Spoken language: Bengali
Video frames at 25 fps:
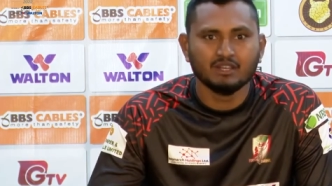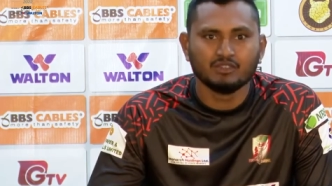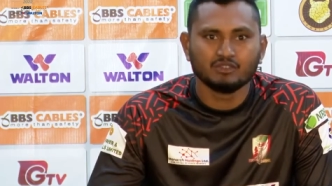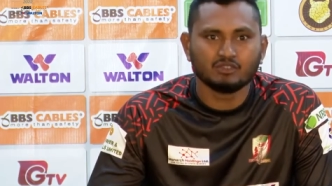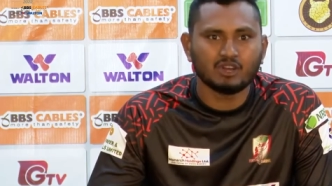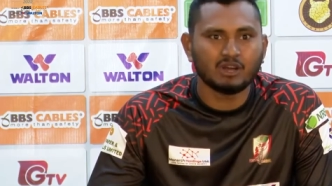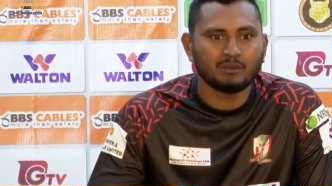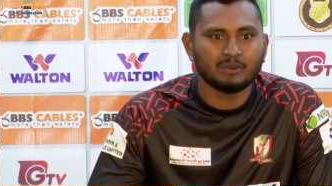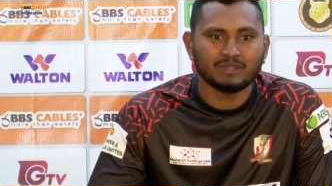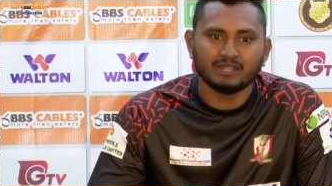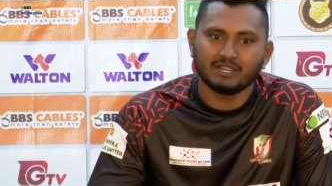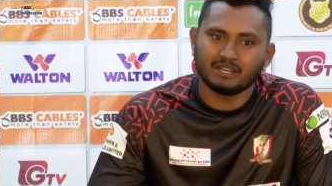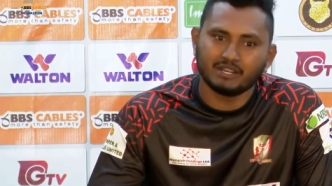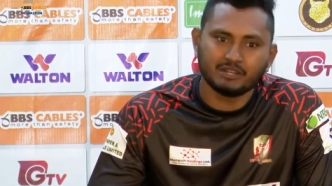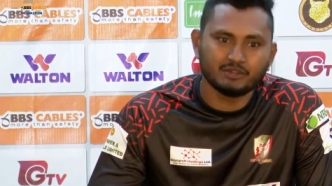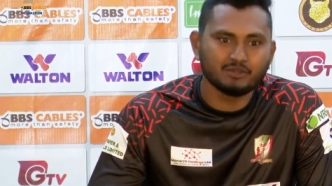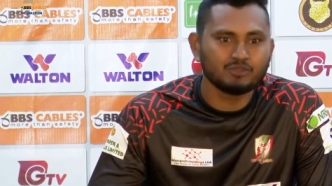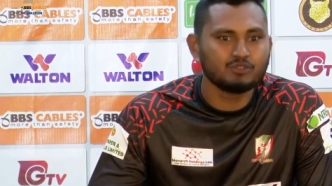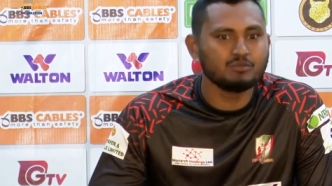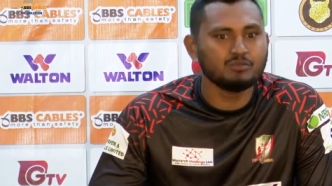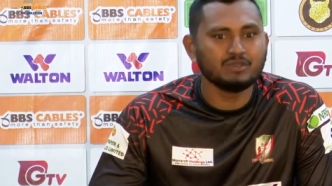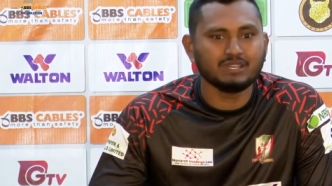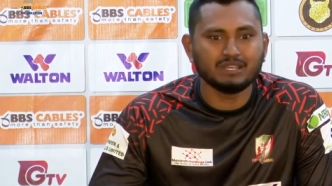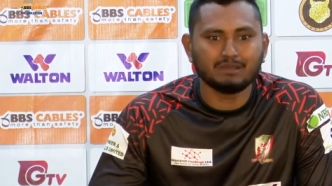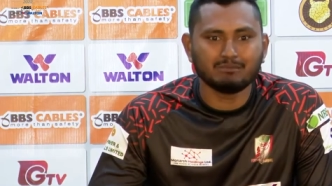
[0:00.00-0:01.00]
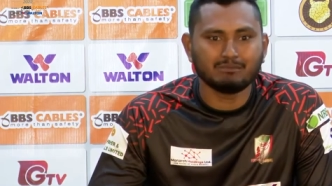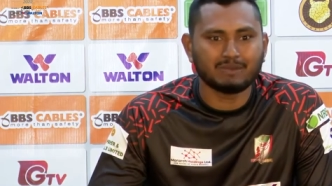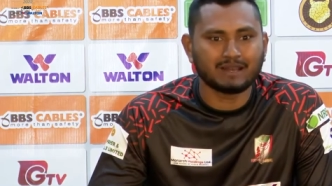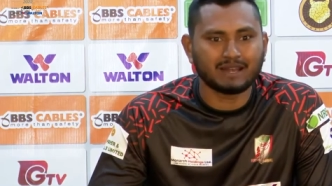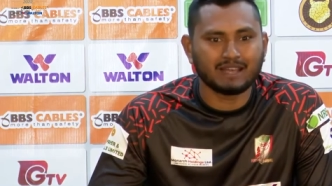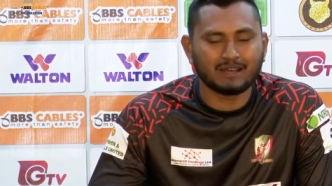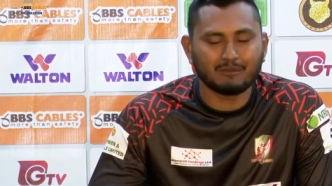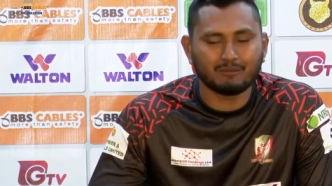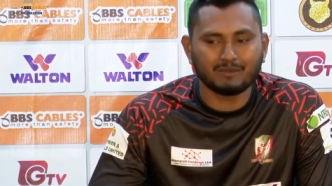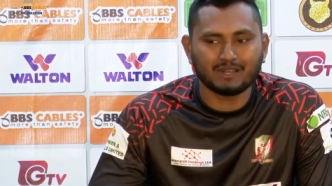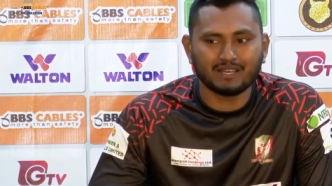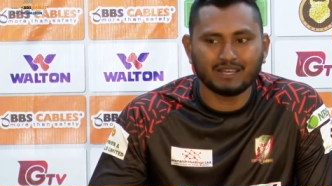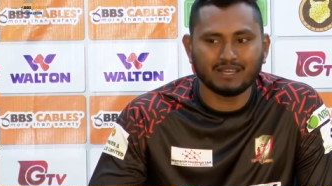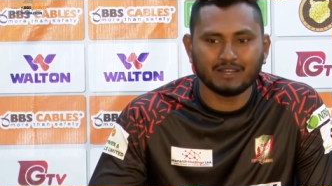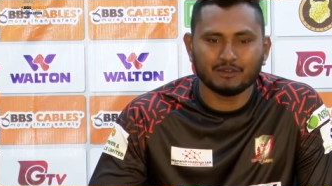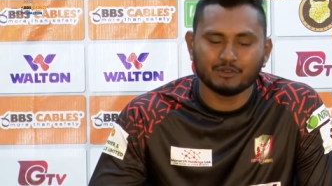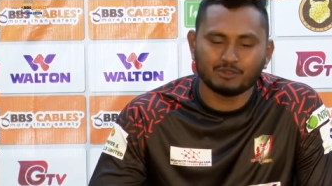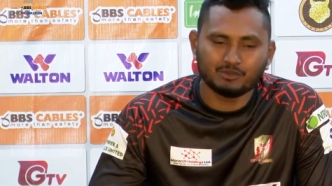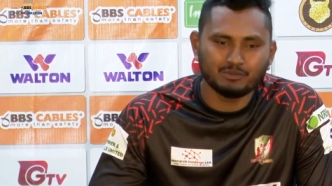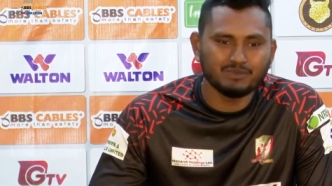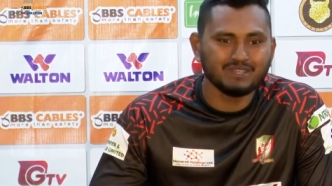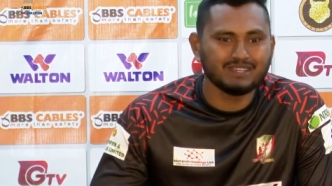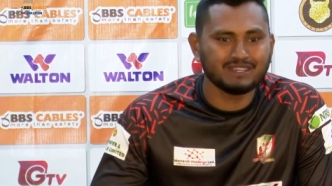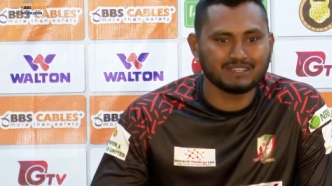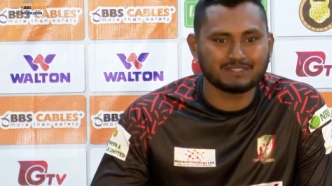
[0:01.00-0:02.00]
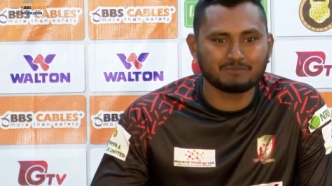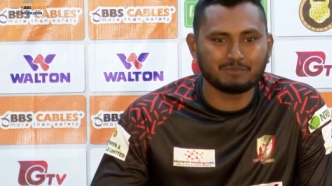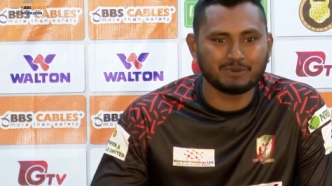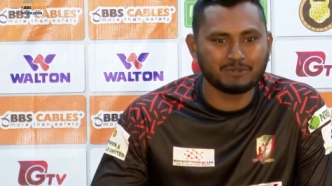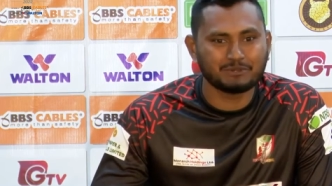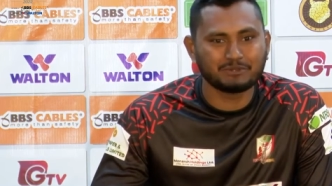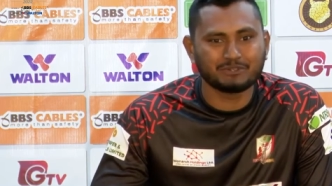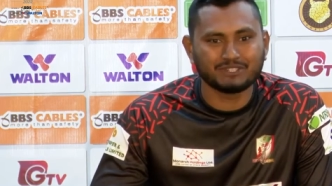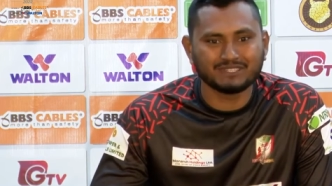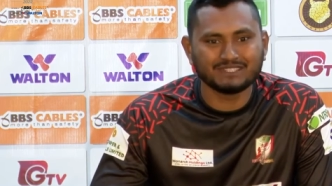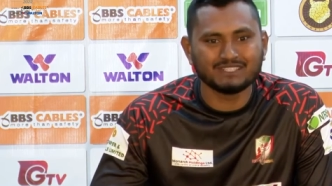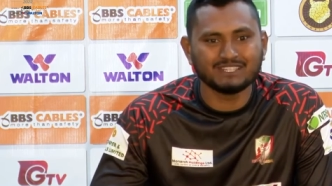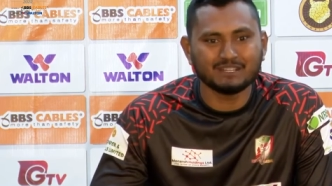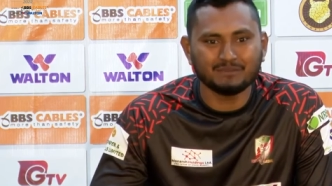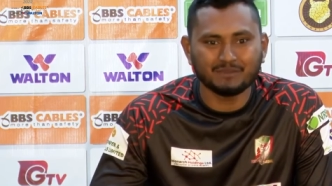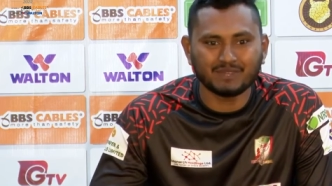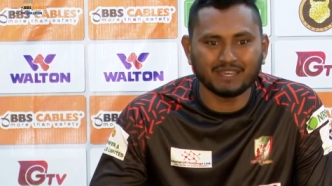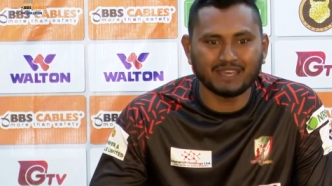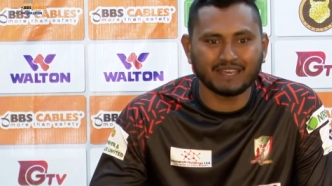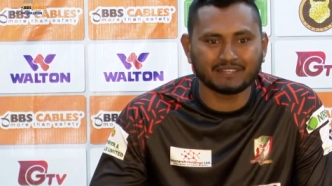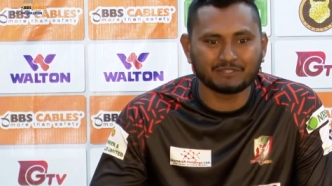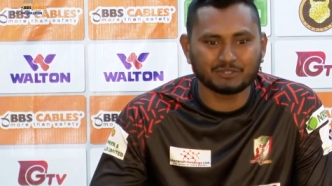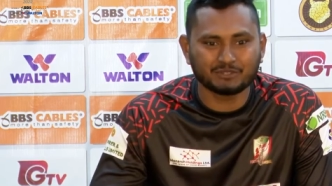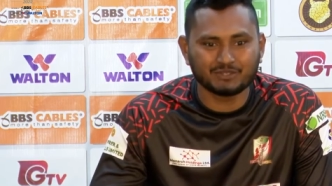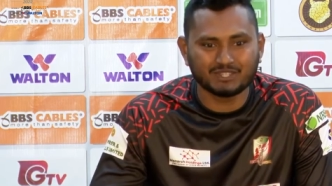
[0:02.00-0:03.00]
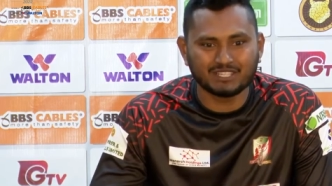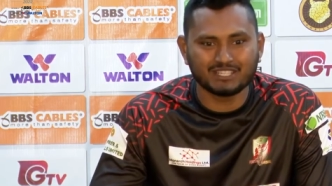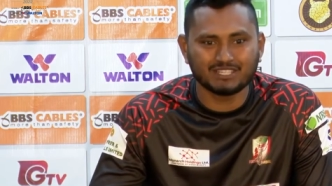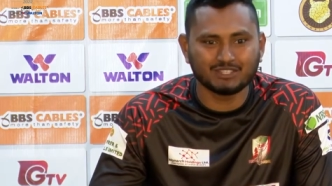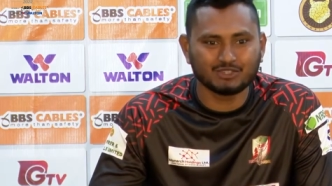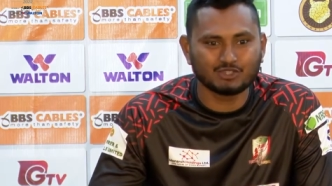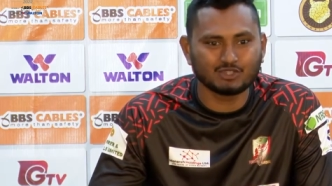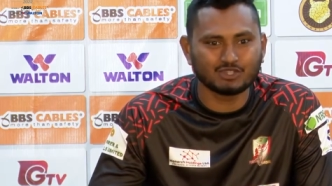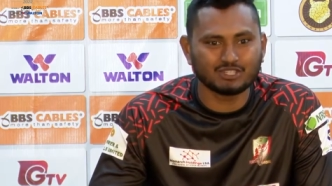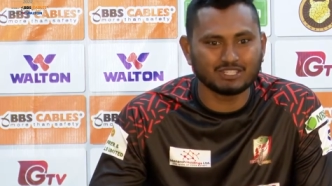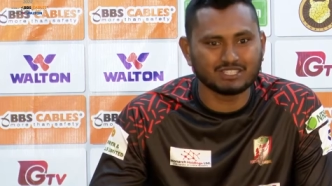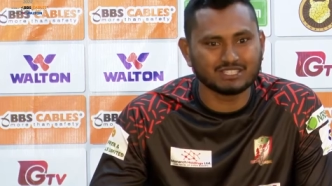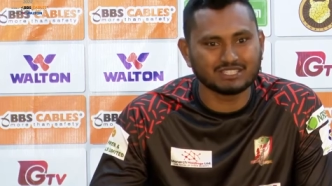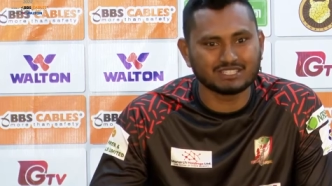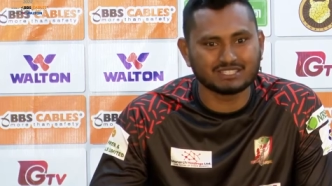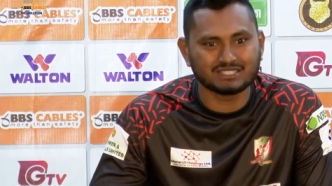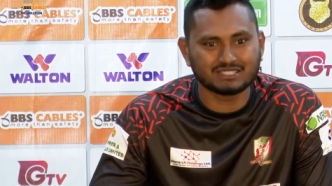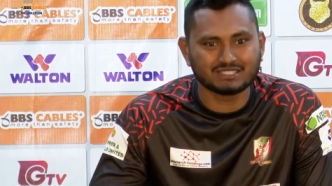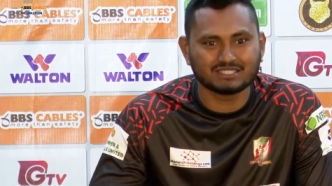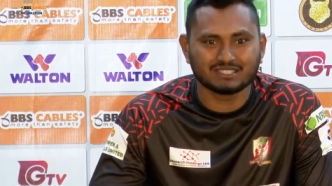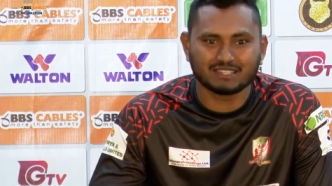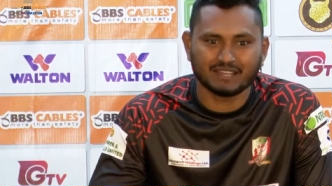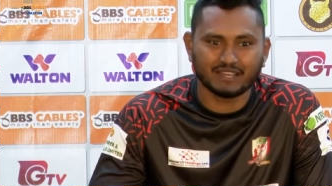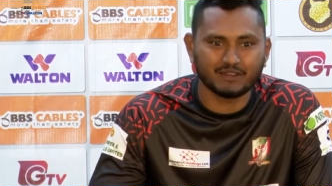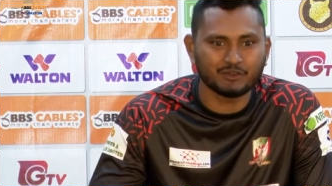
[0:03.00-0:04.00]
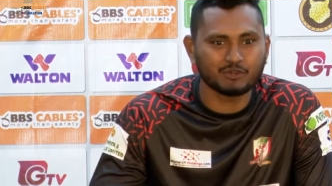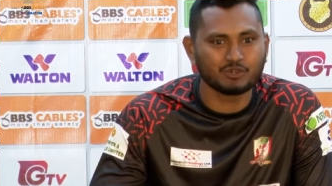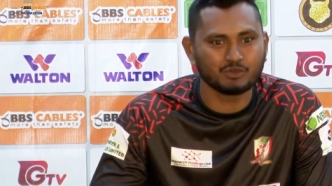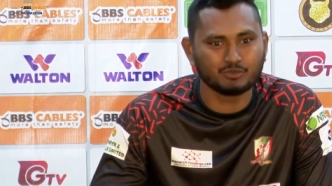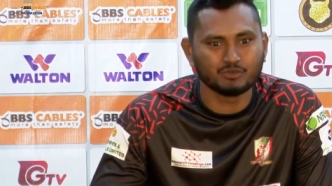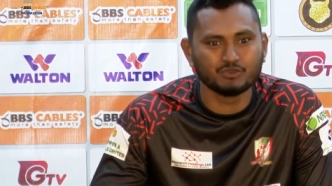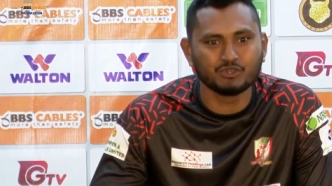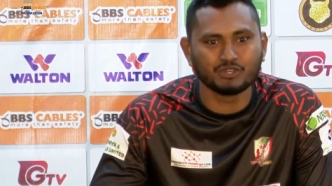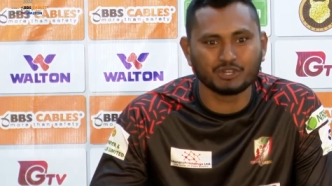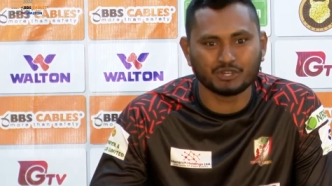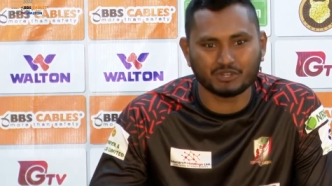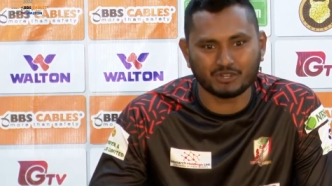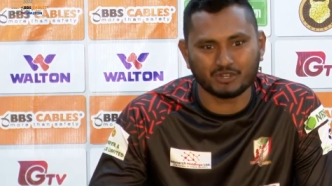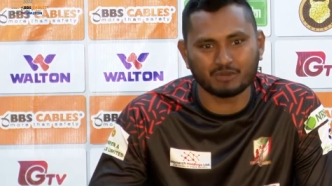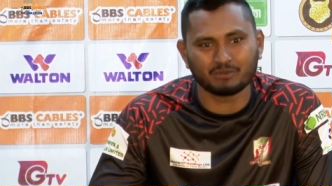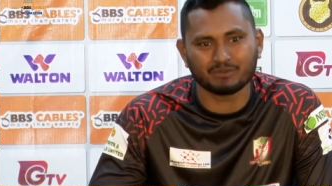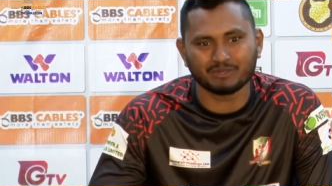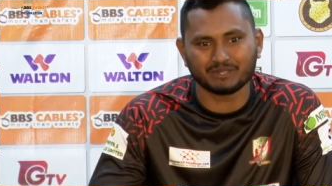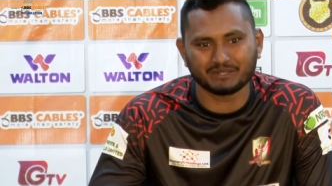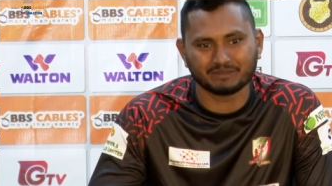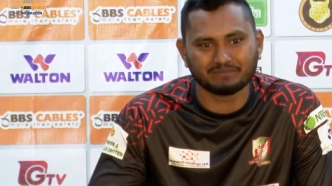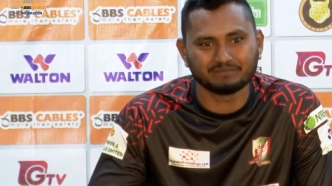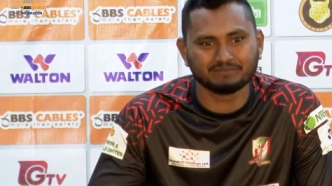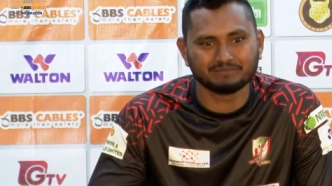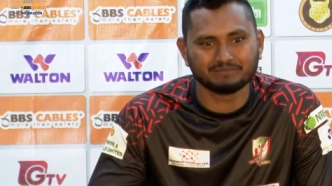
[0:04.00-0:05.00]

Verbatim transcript: সো আমাদের এরকমই মানে আমরা এরকমই এক্সপেক্ট করেছিলাম যে একশো তিরিশ চল্লিশ এরকমই উইকেট হবে